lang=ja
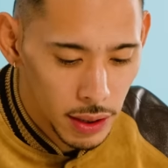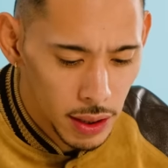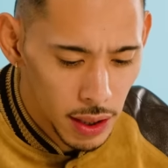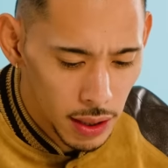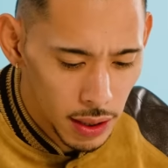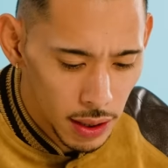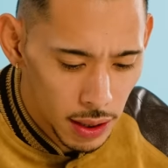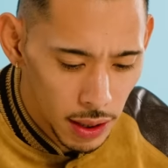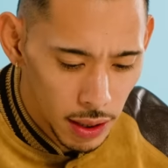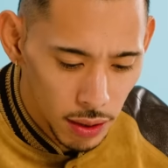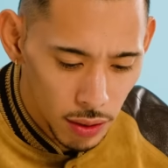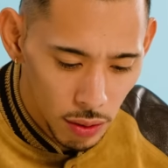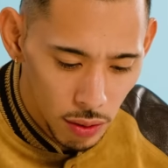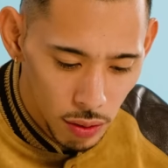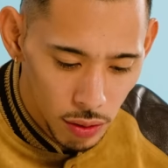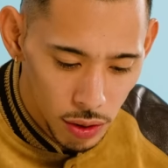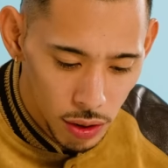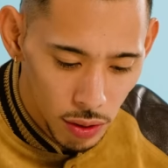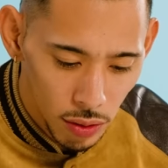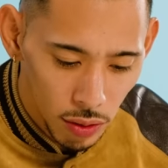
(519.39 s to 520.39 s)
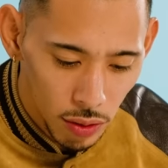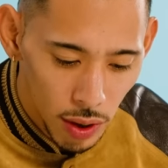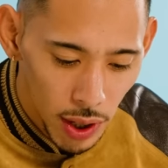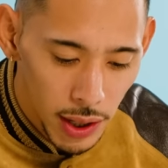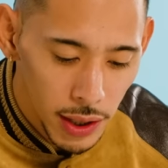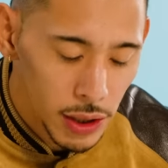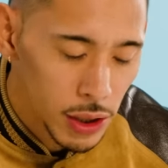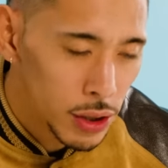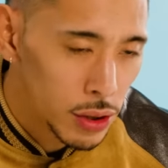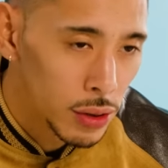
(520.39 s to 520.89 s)
なんだけどこうちょっと
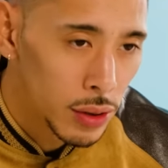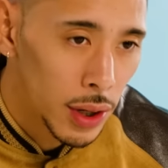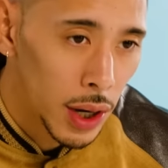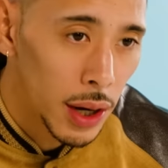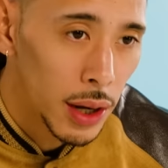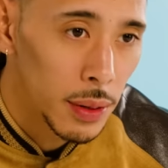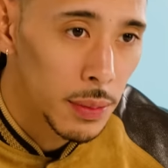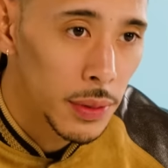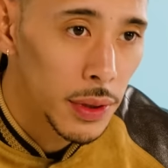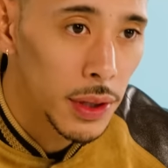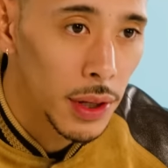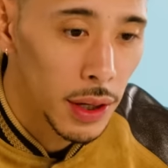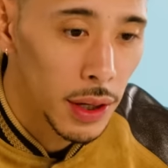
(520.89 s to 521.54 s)
哀愁があるみ